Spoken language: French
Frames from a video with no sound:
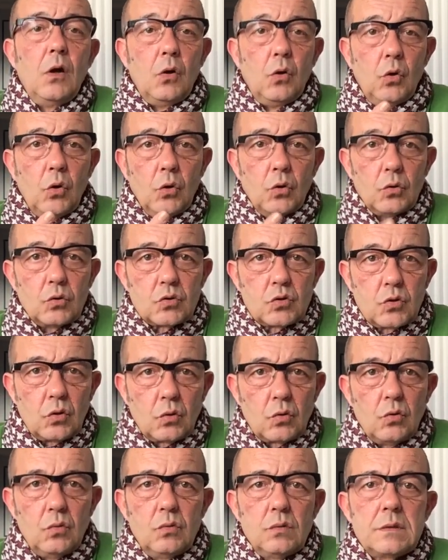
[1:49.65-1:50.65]
Le
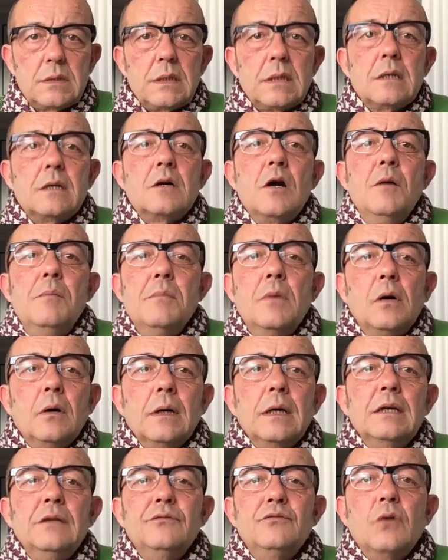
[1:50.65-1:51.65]
second, c'est
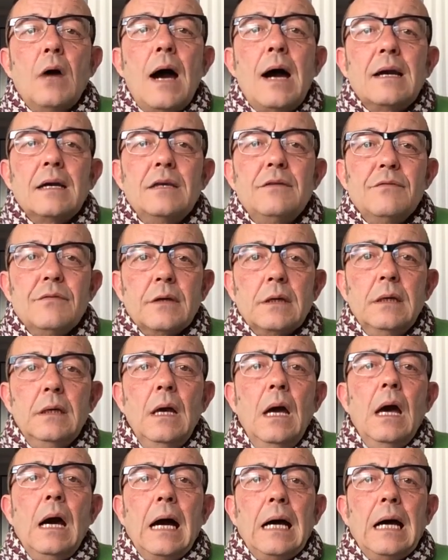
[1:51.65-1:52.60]
comment êtes-vous arrivé